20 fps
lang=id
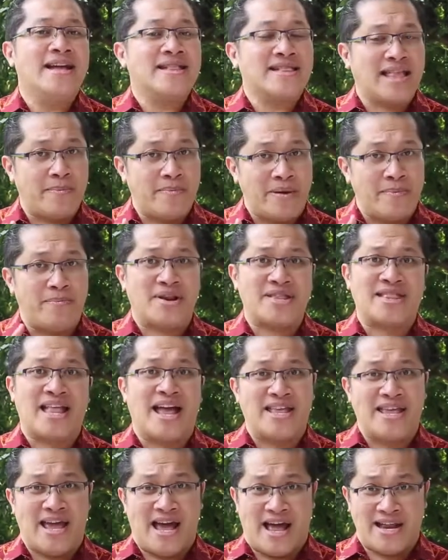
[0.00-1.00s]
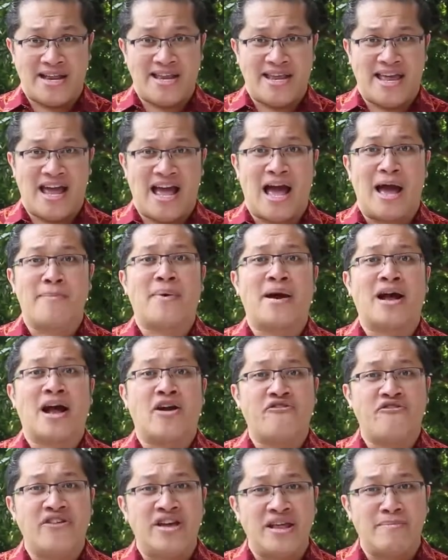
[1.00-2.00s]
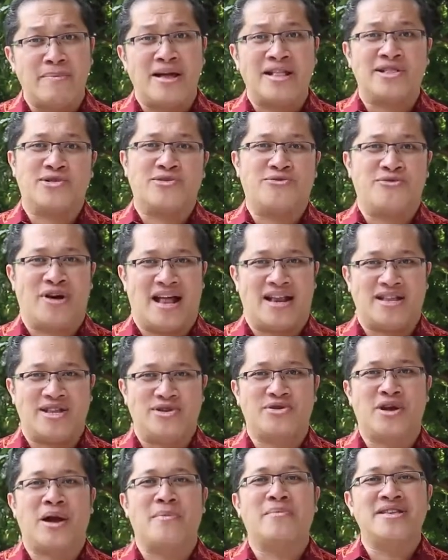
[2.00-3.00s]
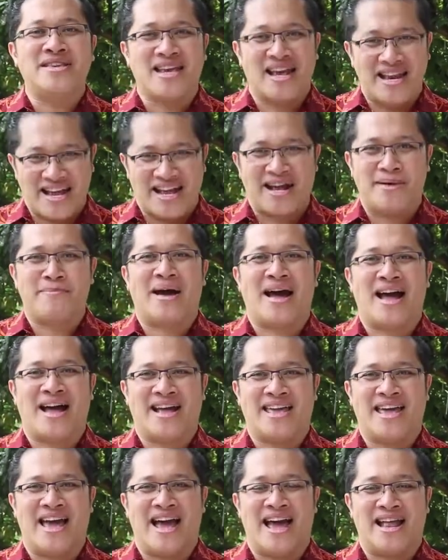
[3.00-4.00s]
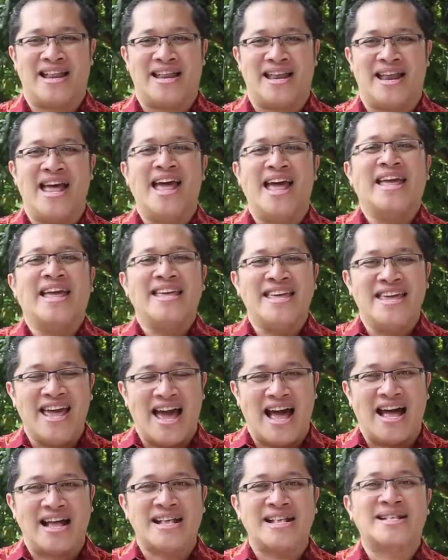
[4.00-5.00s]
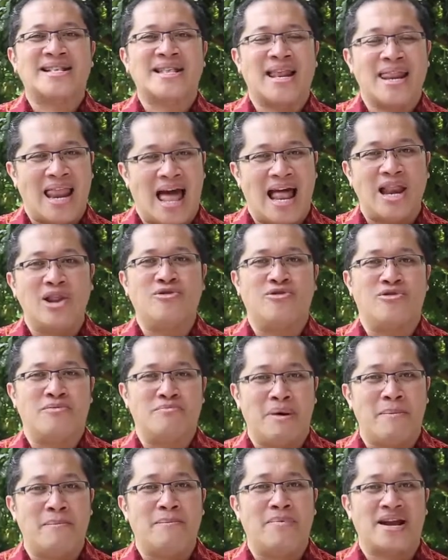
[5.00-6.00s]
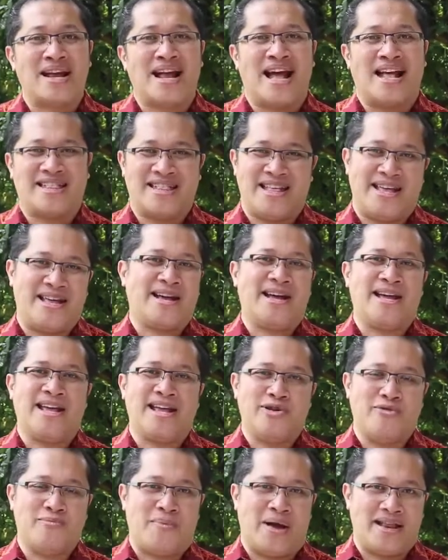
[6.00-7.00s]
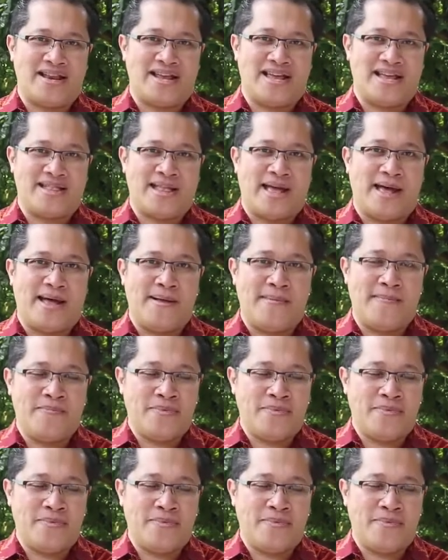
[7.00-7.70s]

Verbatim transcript: Tapi pertanyaannya, apakah firman Tuhan juga menjadi kebahagiaan yang selalu memberkati kehidupan kita?